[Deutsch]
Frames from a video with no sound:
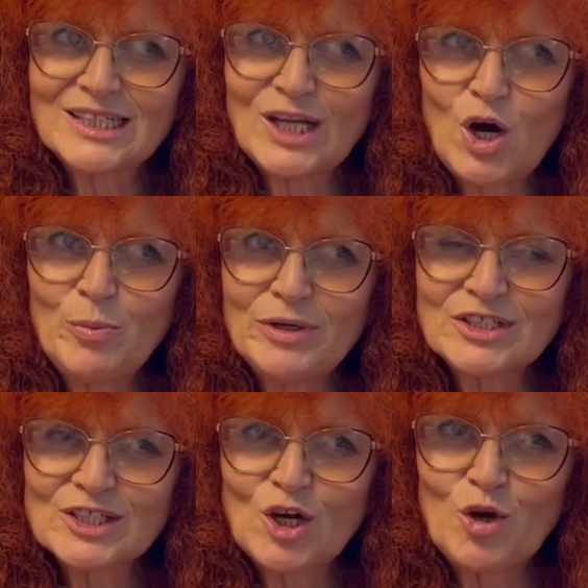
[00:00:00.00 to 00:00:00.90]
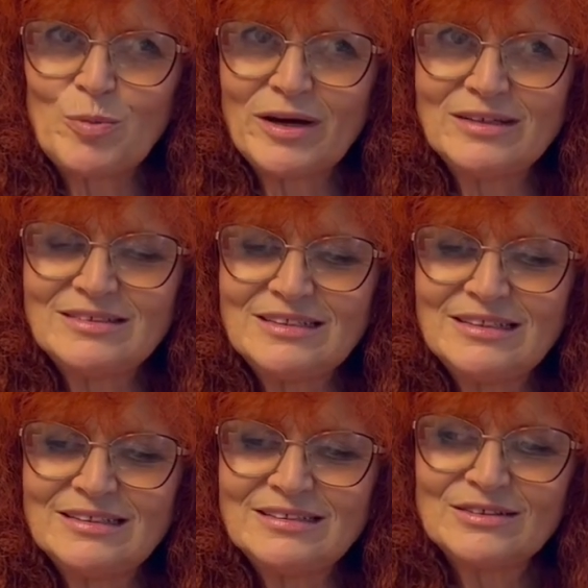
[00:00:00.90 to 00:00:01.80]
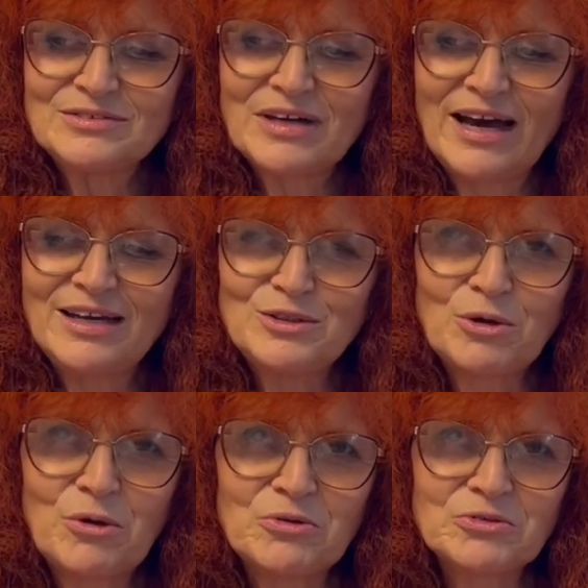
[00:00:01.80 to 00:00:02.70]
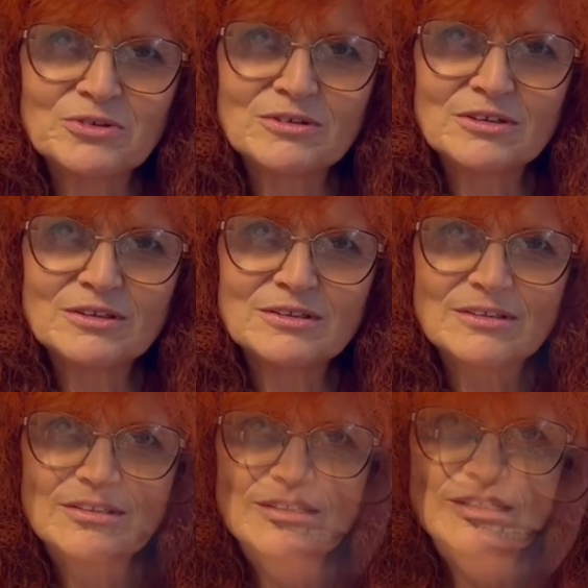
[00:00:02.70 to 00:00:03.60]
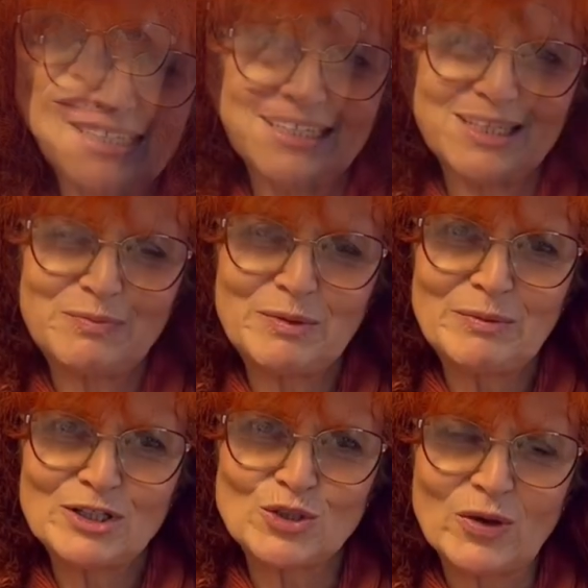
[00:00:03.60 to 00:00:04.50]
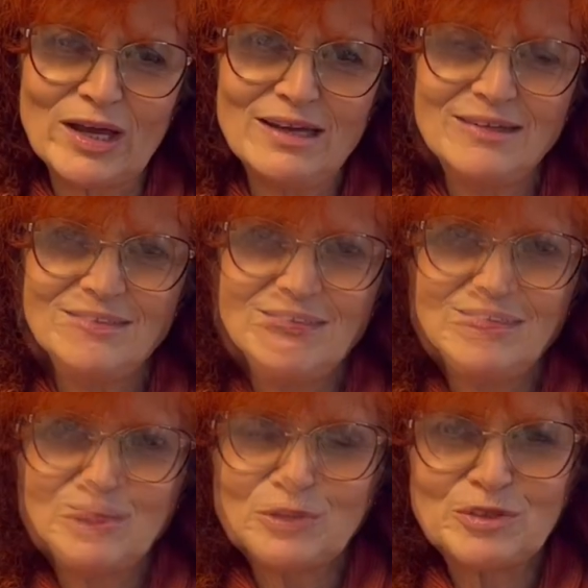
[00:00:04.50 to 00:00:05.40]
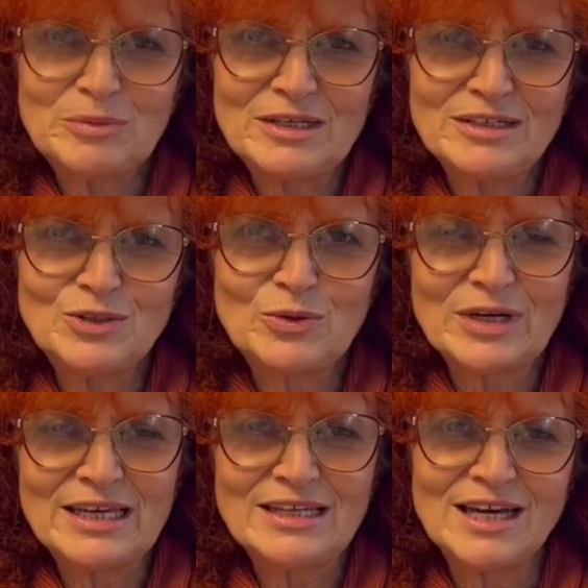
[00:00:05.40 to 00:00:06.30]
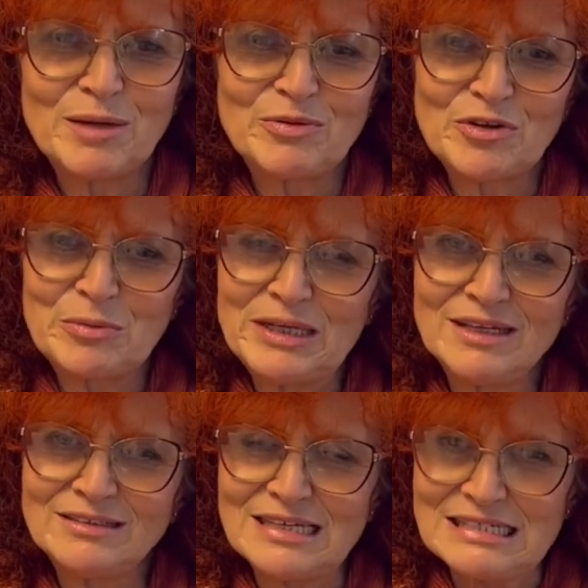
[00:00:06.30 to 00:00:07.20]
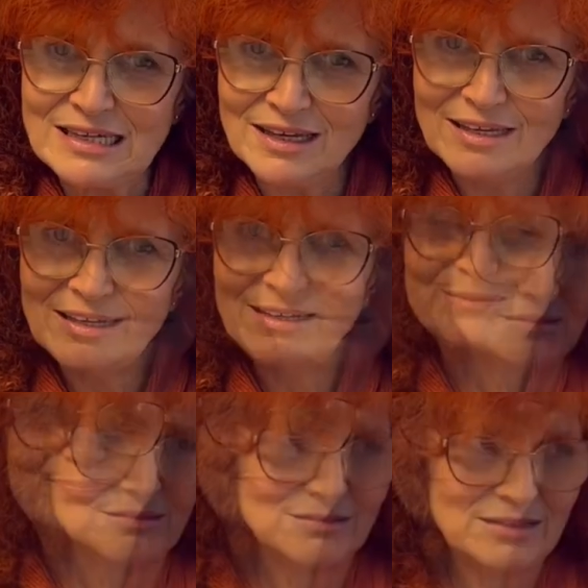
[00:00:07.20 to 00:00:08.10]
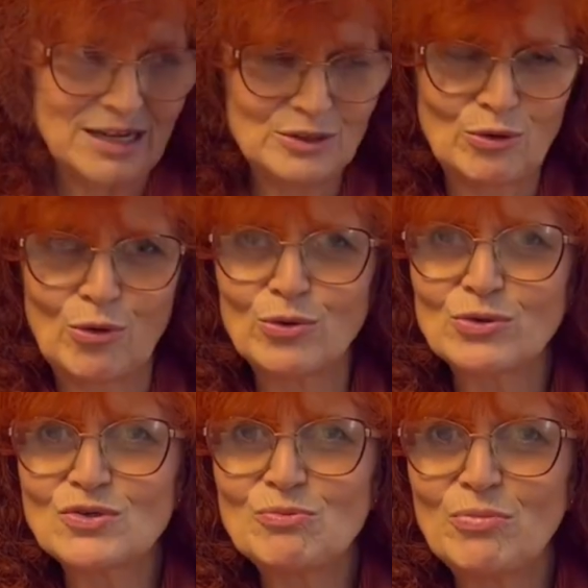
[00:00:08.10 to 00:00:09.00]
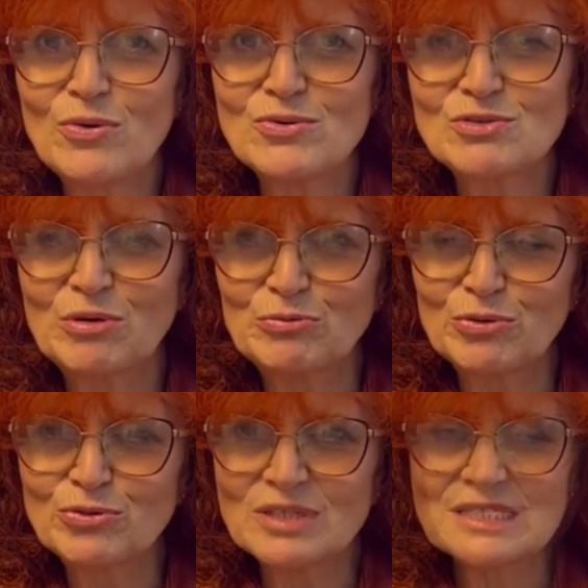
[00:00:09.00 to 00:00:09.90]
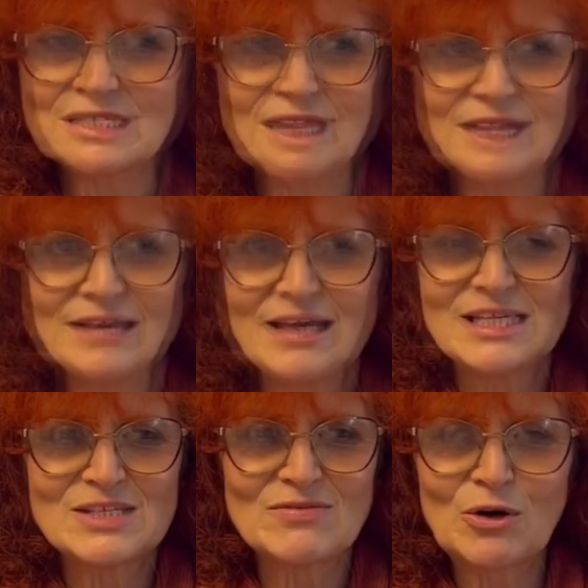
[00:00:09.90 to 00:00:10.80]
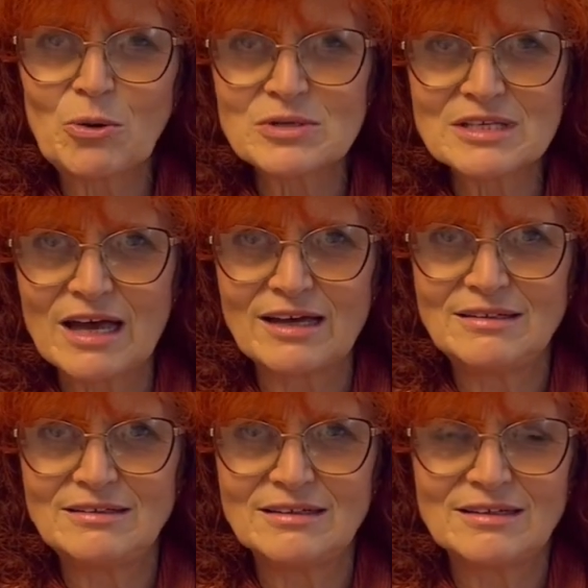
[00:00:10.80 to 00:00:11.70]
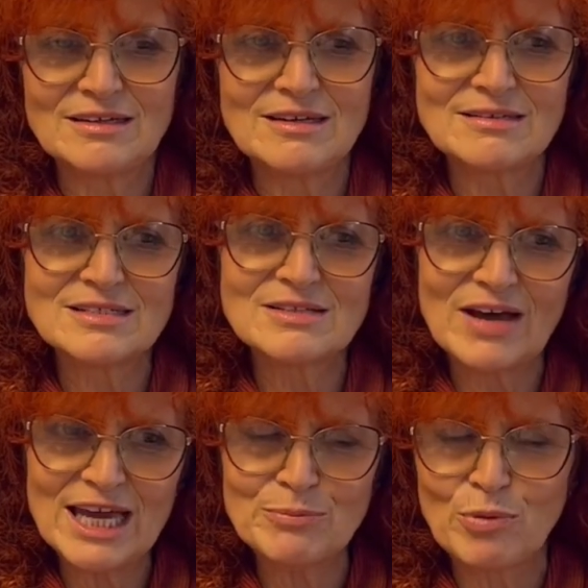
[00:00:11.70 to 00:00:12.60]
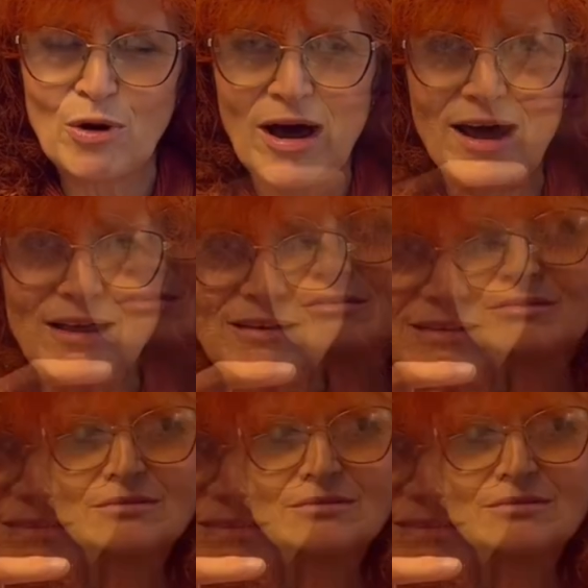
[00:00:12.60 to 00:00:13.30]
glaube, ich glaube an die vereinte Hoffnung. Ich bin Mascha Orel, habe immer noch Familie in der Ukraine, habe Familie in Israel. Ein Corona-Symposium im Bundestag. Es war großartig, es war epochal,